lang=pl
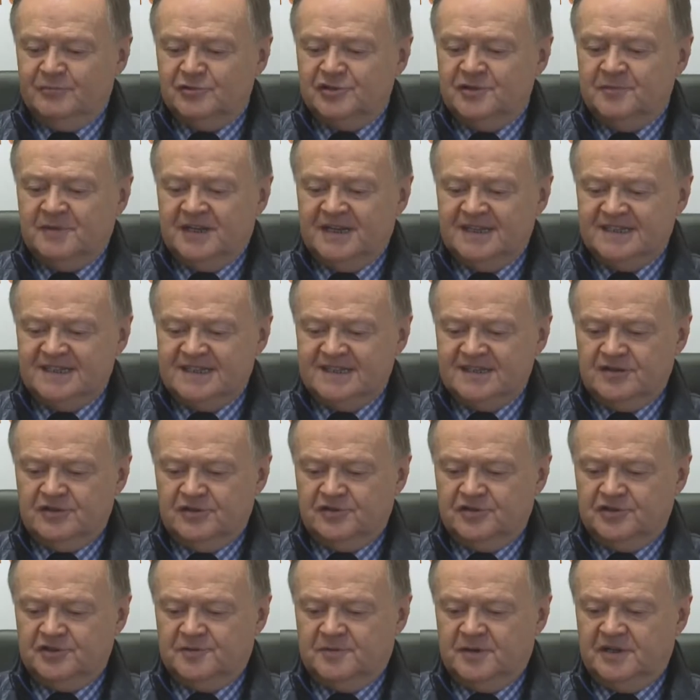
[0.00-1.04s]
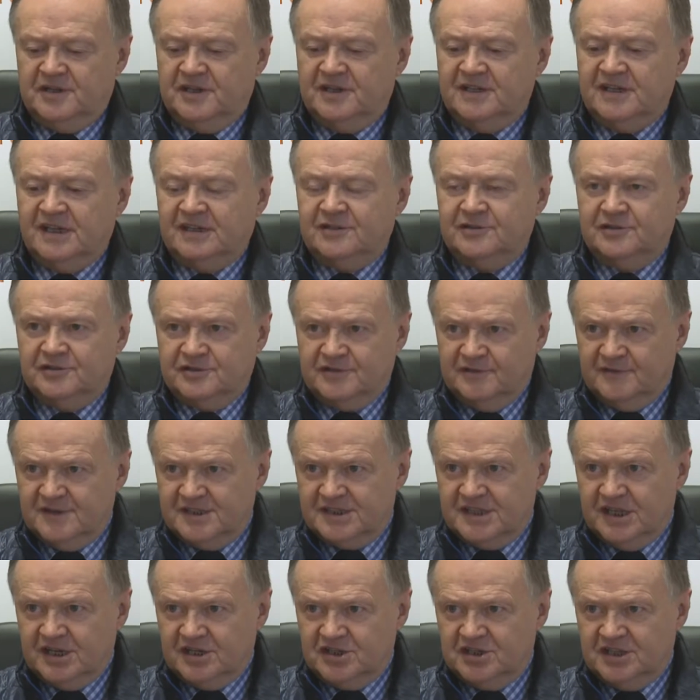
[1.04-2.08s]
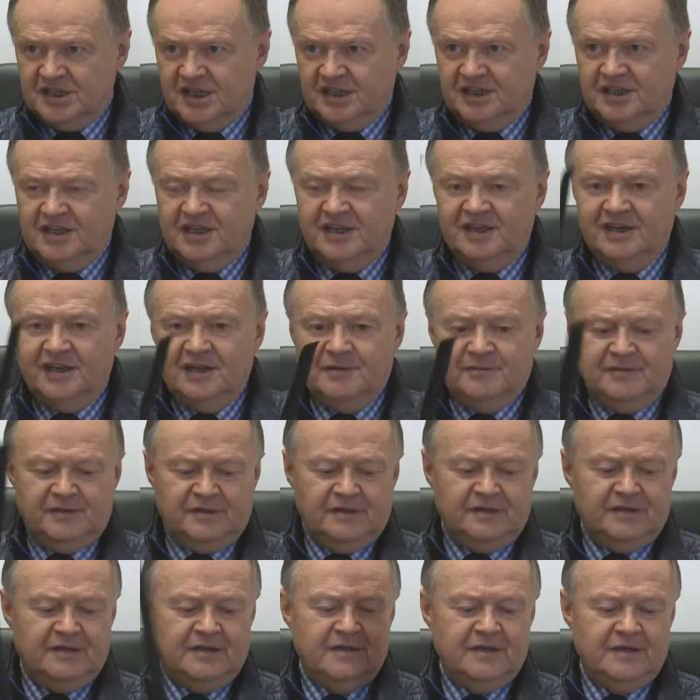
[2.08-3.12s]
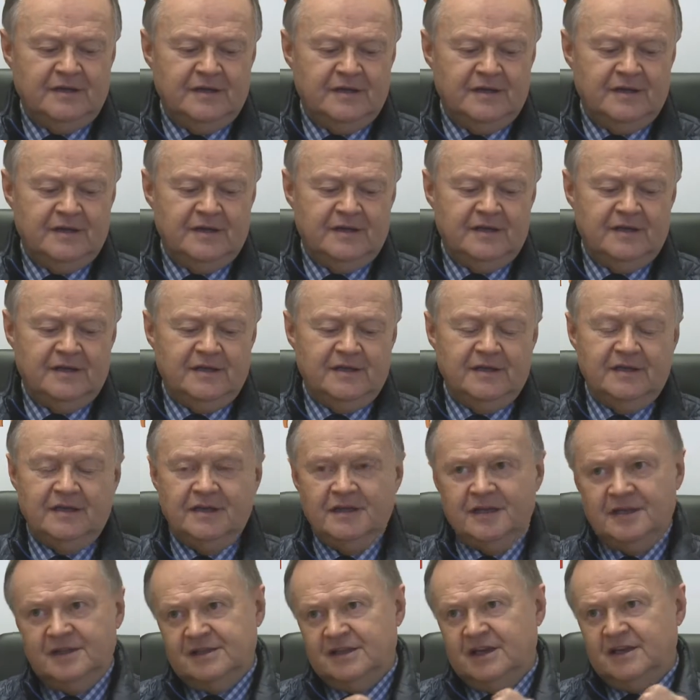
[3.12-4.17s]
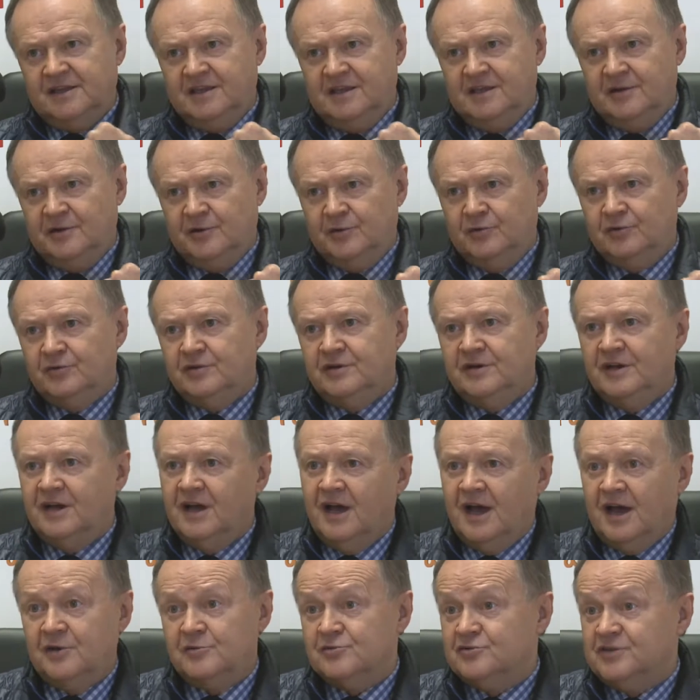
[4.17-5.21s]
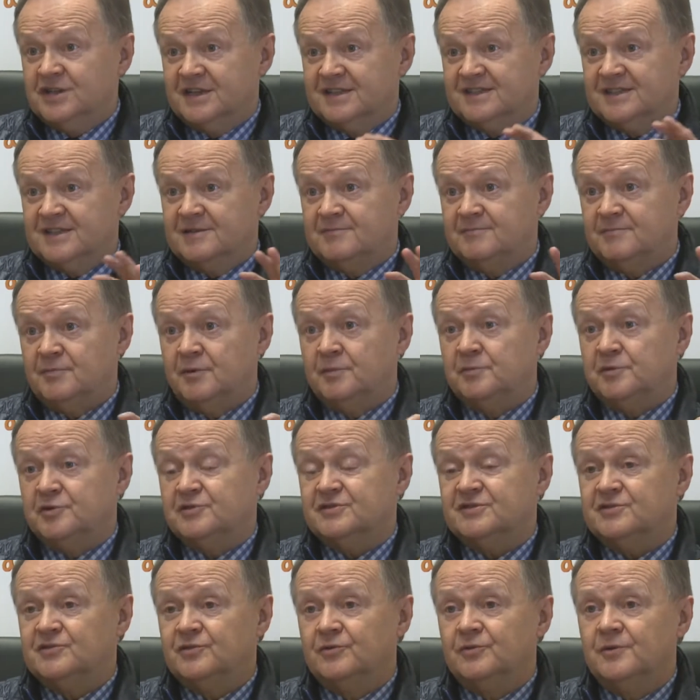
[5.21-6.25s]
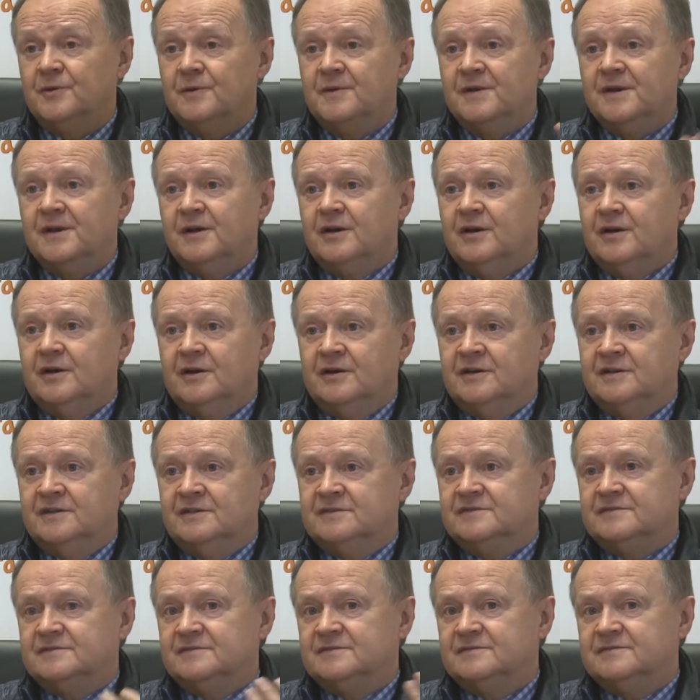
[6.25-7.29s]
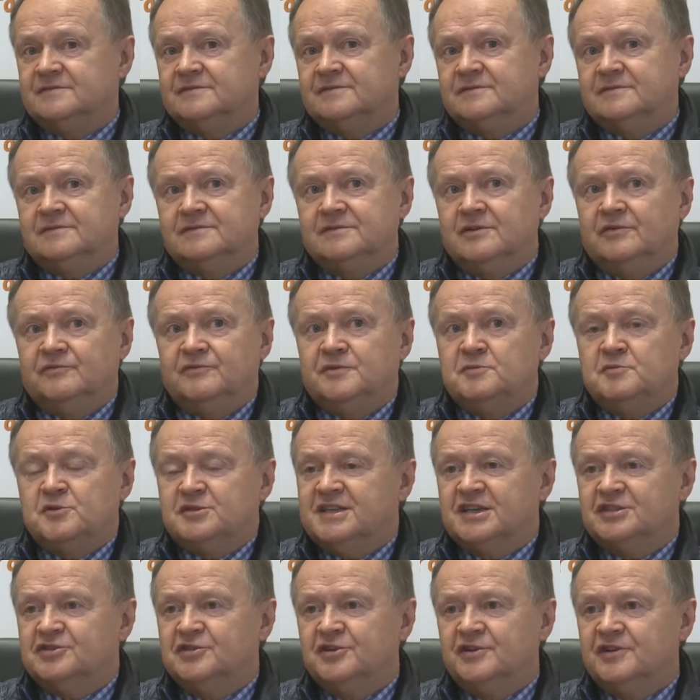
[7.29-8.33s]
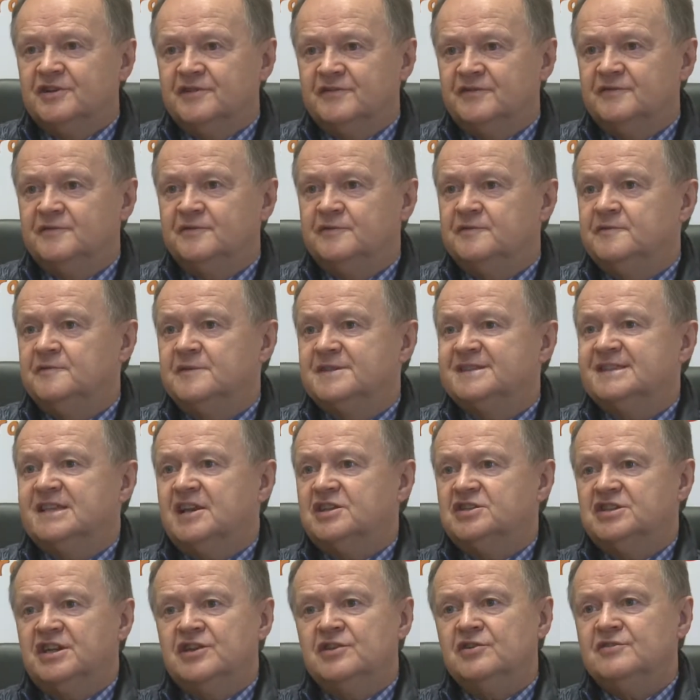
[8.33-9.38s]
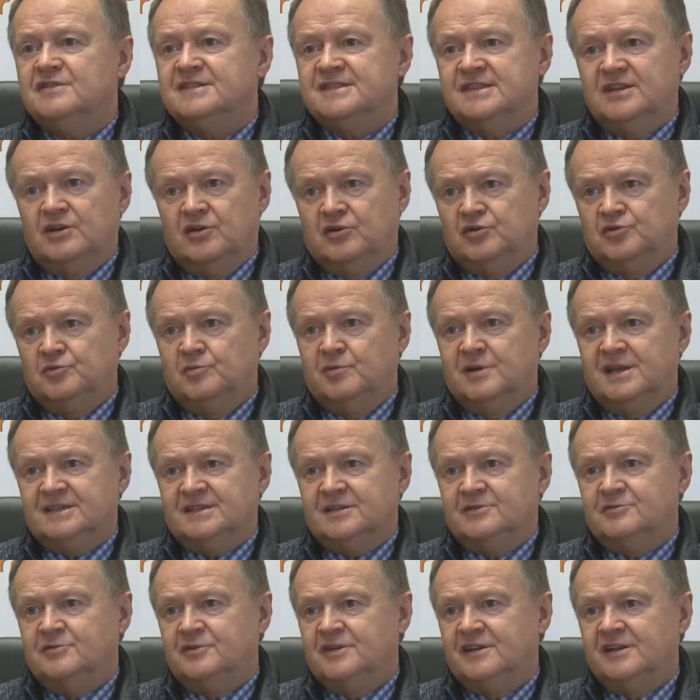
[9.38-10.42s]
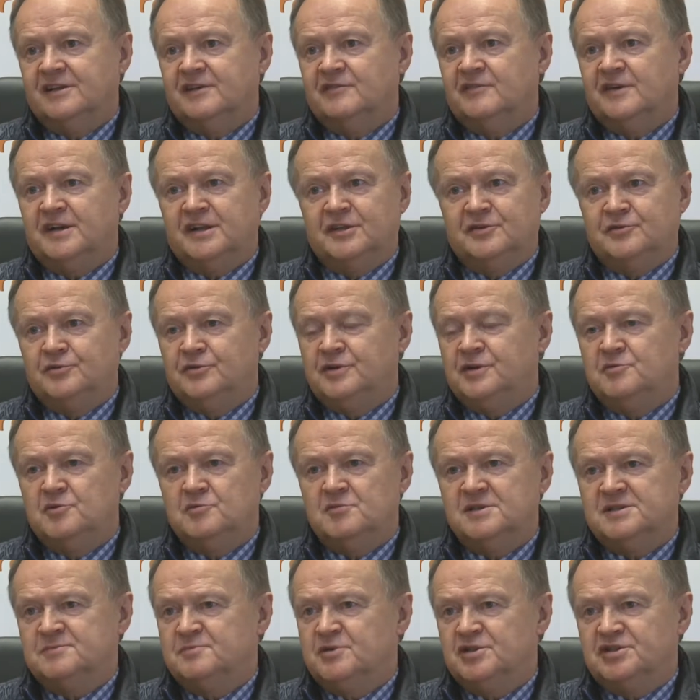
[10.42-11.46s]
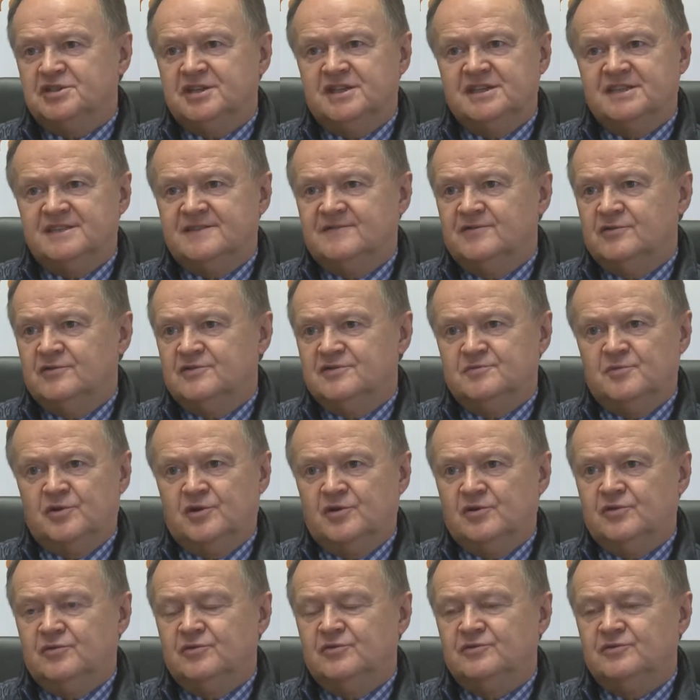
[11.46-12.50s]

muszę pana zaskoczyć, panie redaktorze. Wystarczy taki element i taki ruch, a już jestem po prostu e, no, wyposażony w wystarczający odblask, który gwarantuje mi bezpieczeństwo zmroku.